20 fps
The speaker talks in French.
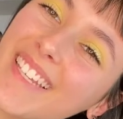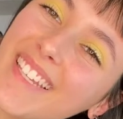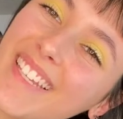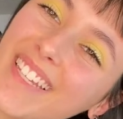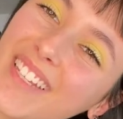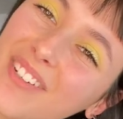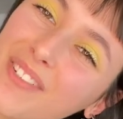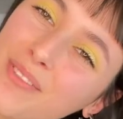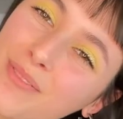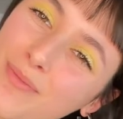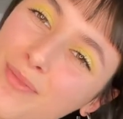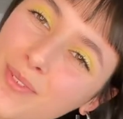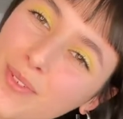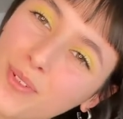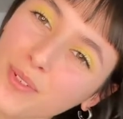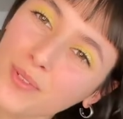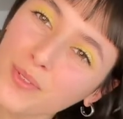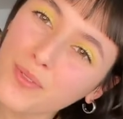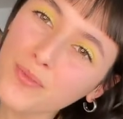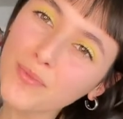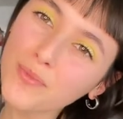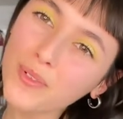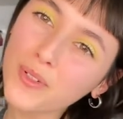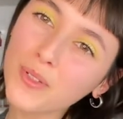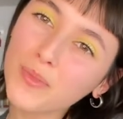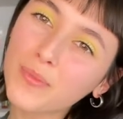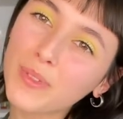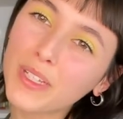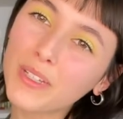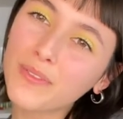Hello, bonjour tout le
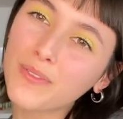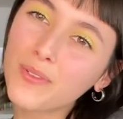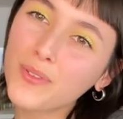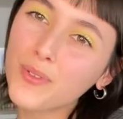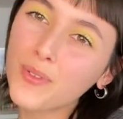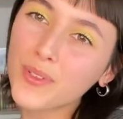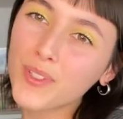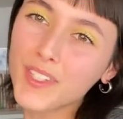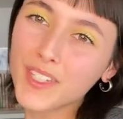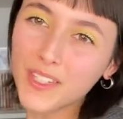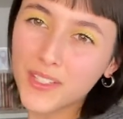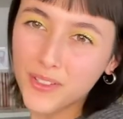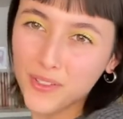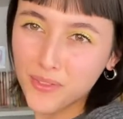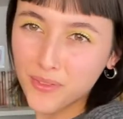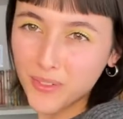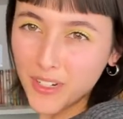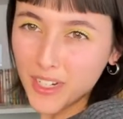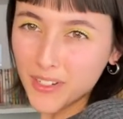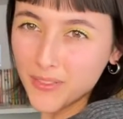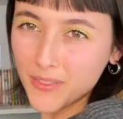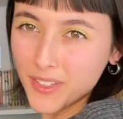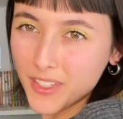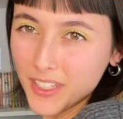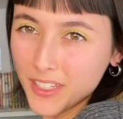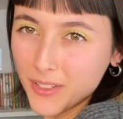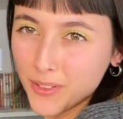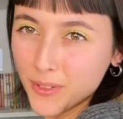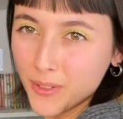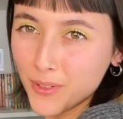monde, bienvenue sur cette nouvelle
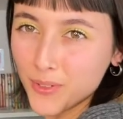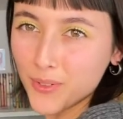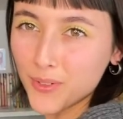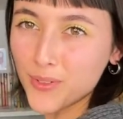vidéo.